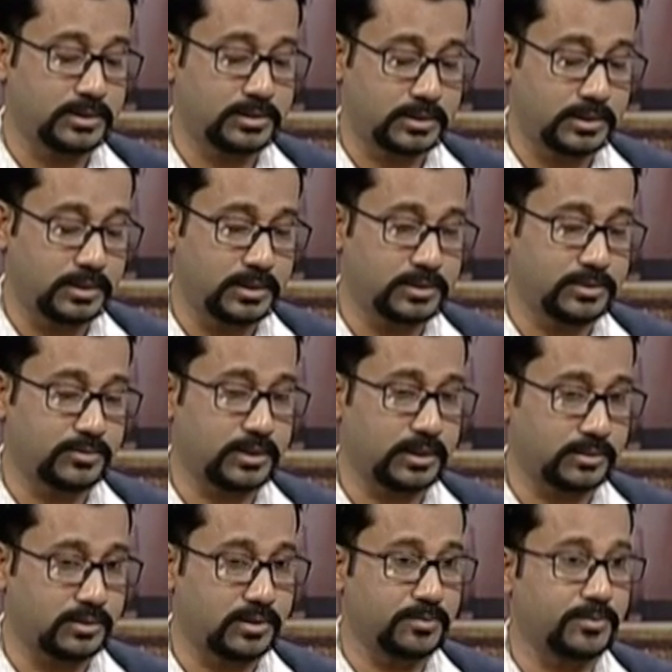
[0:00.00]
স্কিনের জন্য এক হ্যাঁ,
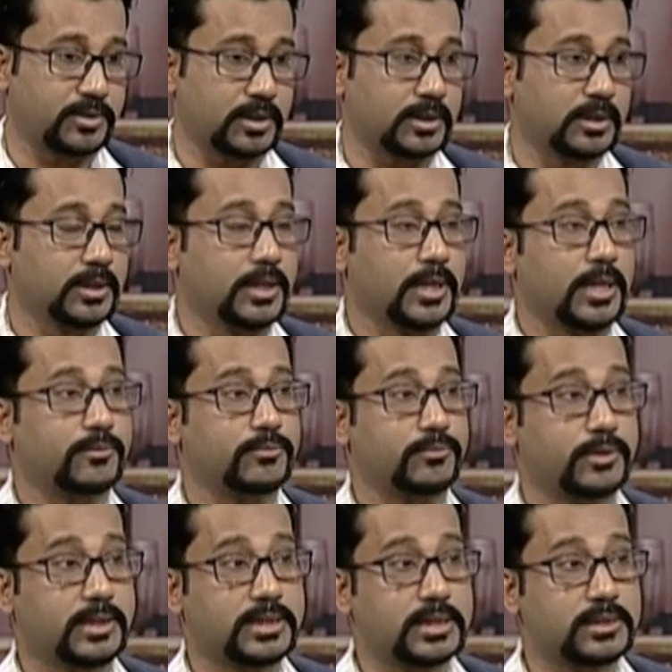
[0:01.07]
হ্যাঁ। ধরনের প্রোডাক্ট এখন
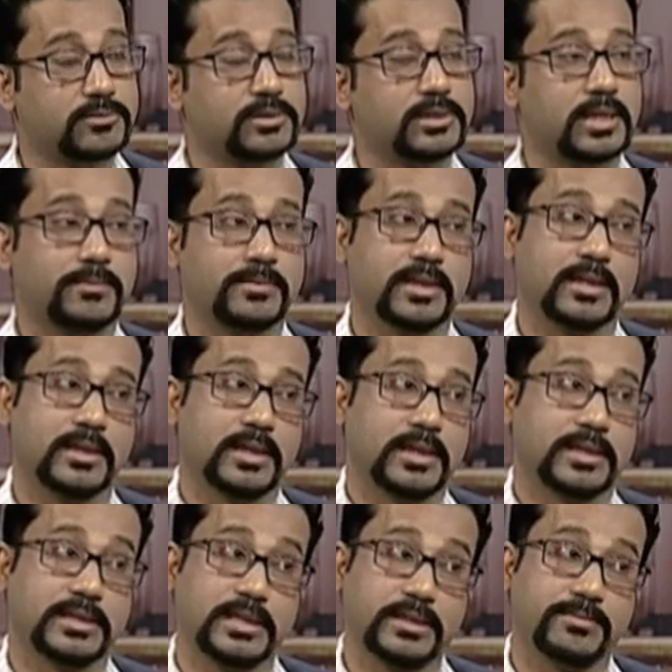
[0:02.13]
এটা যদি আমরা
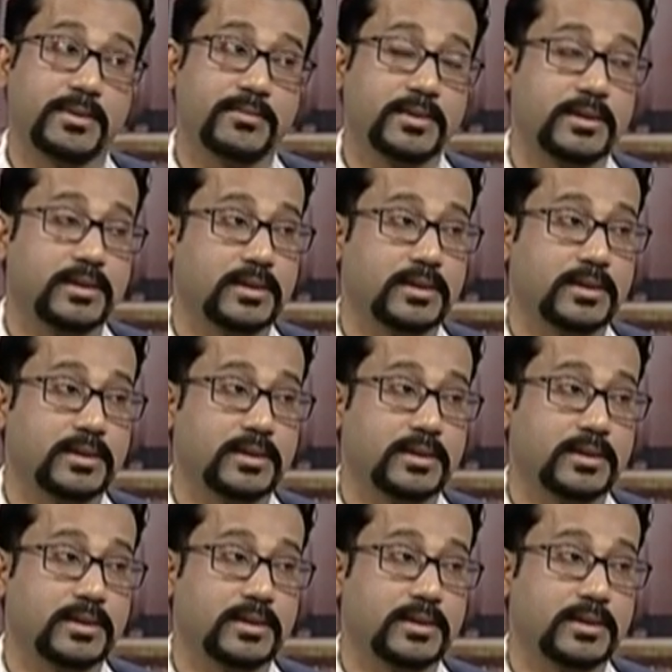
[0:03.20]
ঠিকভাবে